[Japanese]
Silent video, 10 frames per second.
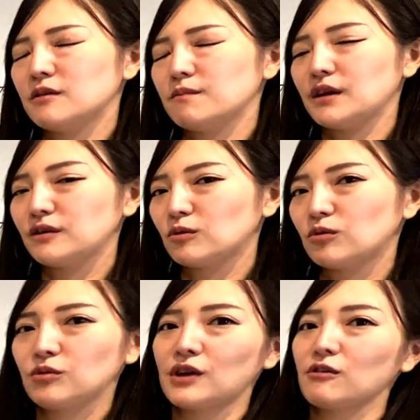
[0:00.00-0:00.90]
勉強
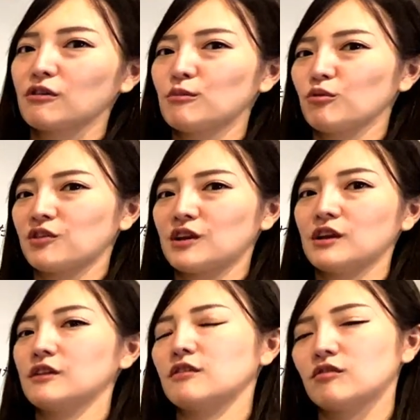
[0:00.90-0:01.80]
法なのかもしれな
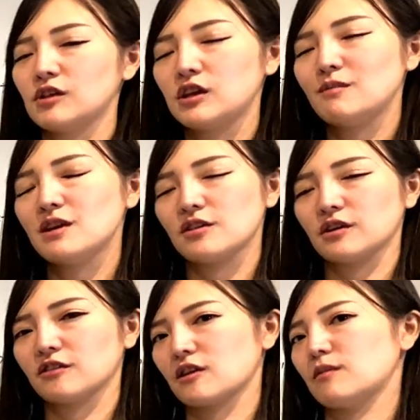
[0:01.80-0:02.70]
いですよね。イメージが
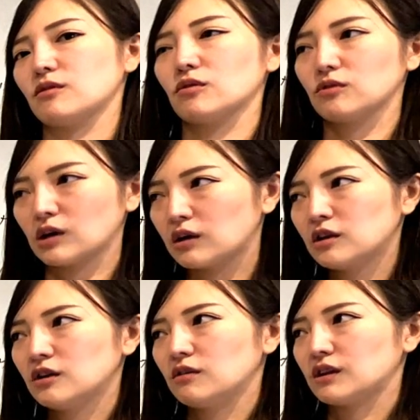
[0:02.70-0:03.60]
つかめるというか、
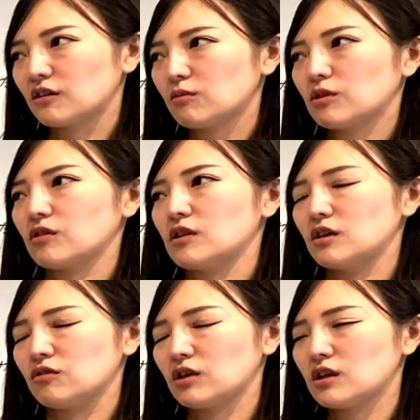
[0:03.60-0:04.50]
私もですね
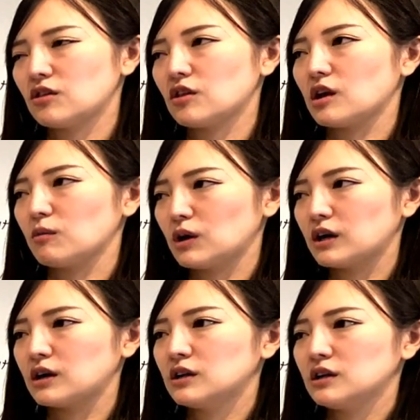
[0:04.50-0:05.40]
受験時代
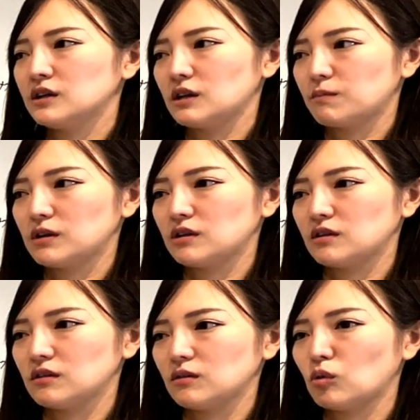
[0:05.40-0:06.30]
はやっぱ
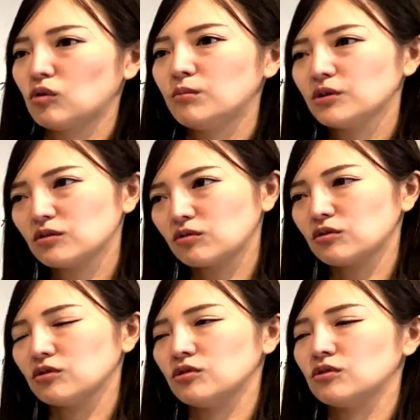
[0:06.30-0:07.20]
り法務
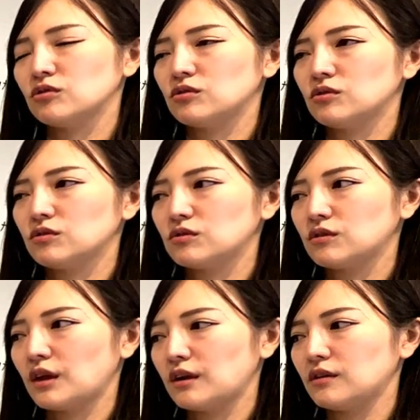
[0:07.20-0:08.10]
局
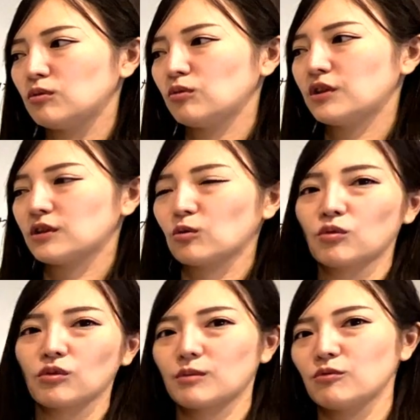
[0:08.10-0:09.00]
でどんなとこ
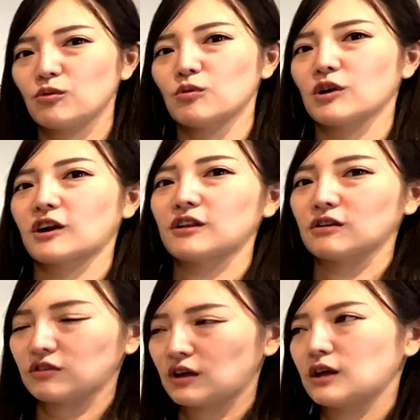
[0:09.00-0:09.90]
ろかもよく分からな
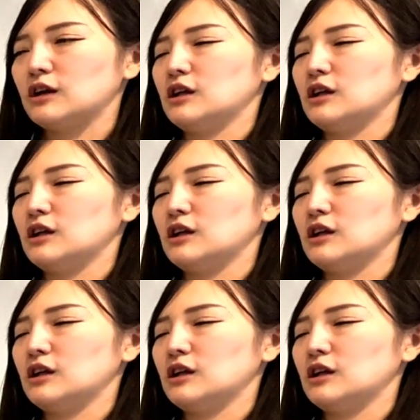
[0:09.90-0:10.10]
くて、